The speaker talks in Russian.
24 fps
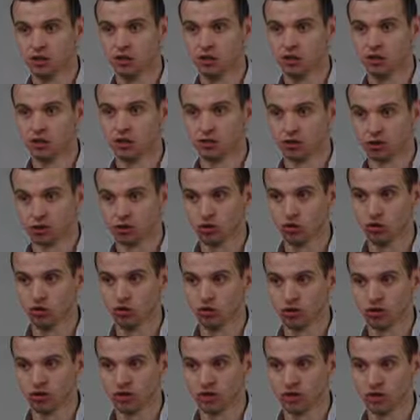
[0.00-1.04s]
которые тоже
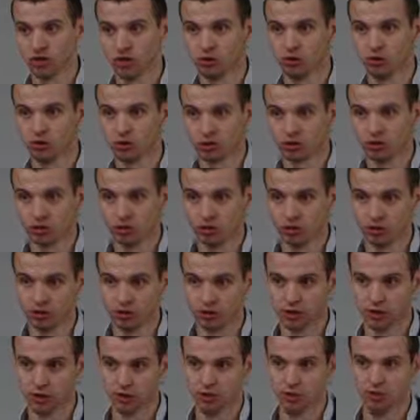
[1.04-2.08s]
позволяют
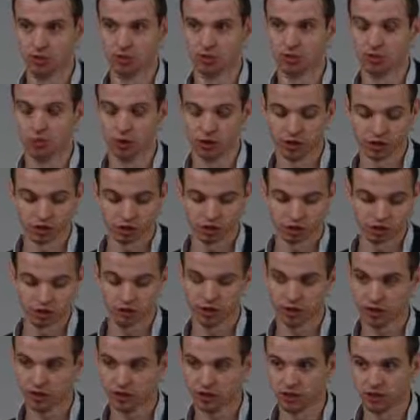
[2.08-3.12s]
регулировать, кому отдавать, в
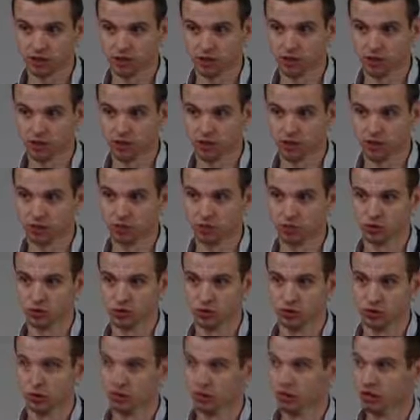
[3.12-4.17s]
какие регионы, собственно.
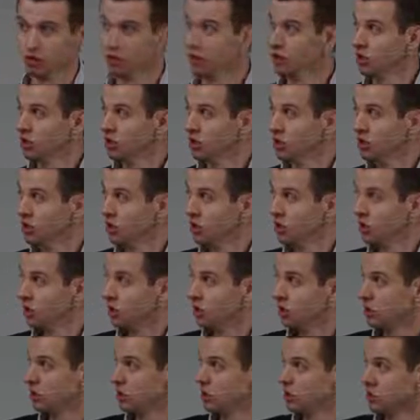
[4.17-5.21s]

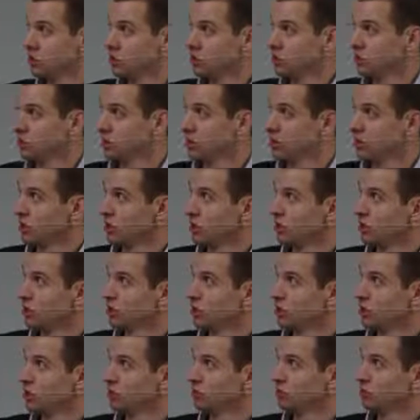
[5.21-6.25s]
Например,
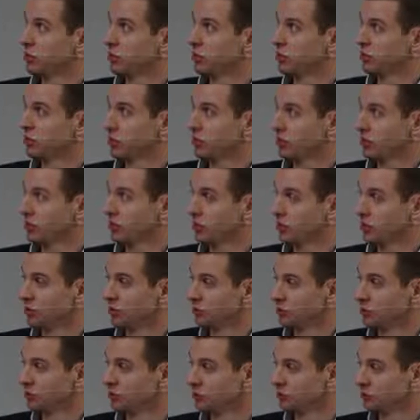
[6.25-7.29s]
эксплойт-паки Angler
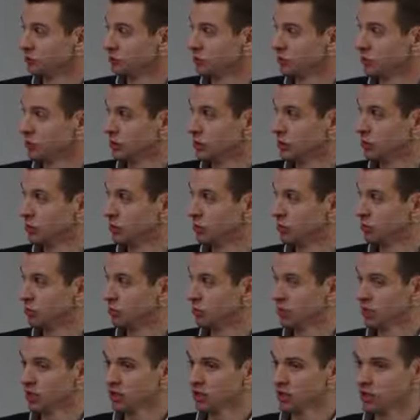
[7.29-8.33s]
и Nuclear
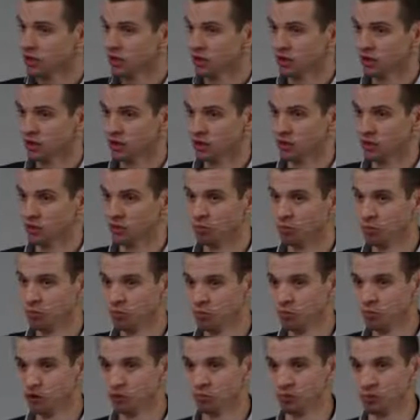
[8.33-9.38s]
Pack э, под
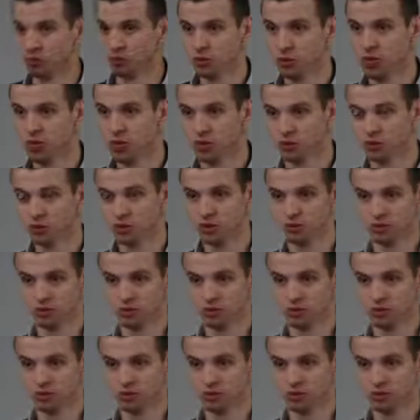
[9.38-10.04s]
русским IP-шником. если